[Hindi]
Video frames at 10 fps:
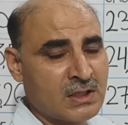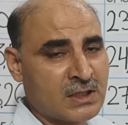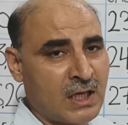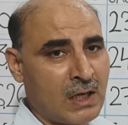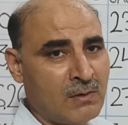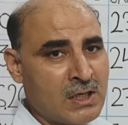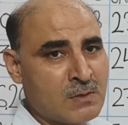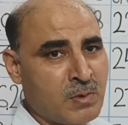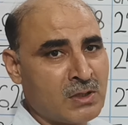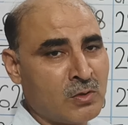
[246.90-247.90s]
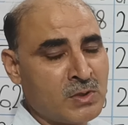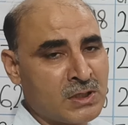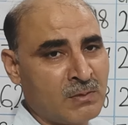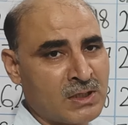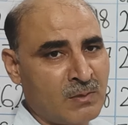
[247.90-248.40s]
इसके अलावा इस पर जो भी
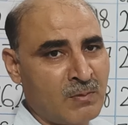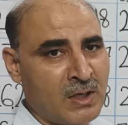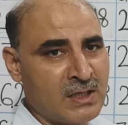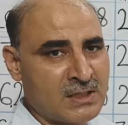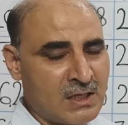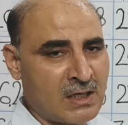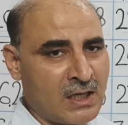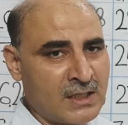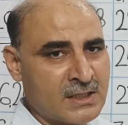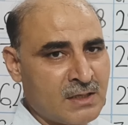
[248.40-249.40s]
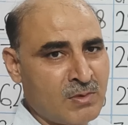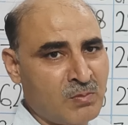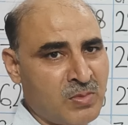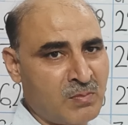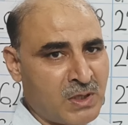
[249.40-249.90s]
समय समय पर डीए चल रहा है जैसे अभी
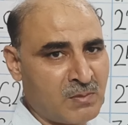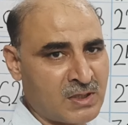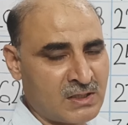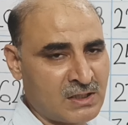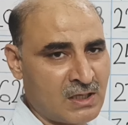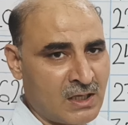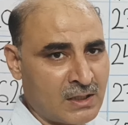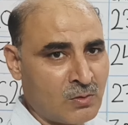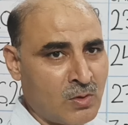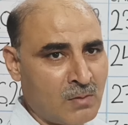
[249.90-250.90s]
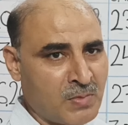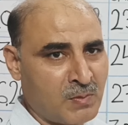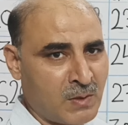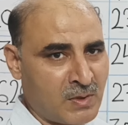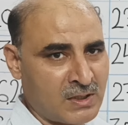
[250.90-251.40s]
फिफ्टी परसेंट चल रहा है तो वो
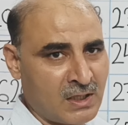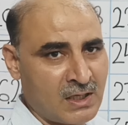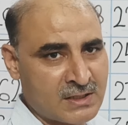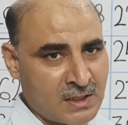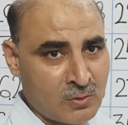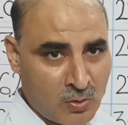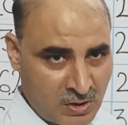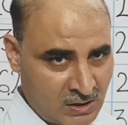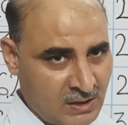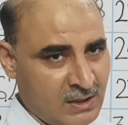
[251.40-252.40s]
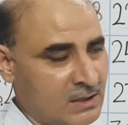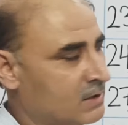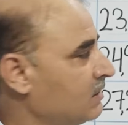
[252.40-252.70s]
फिफ्टी परसेंट अलग से जोड़ सकते हैं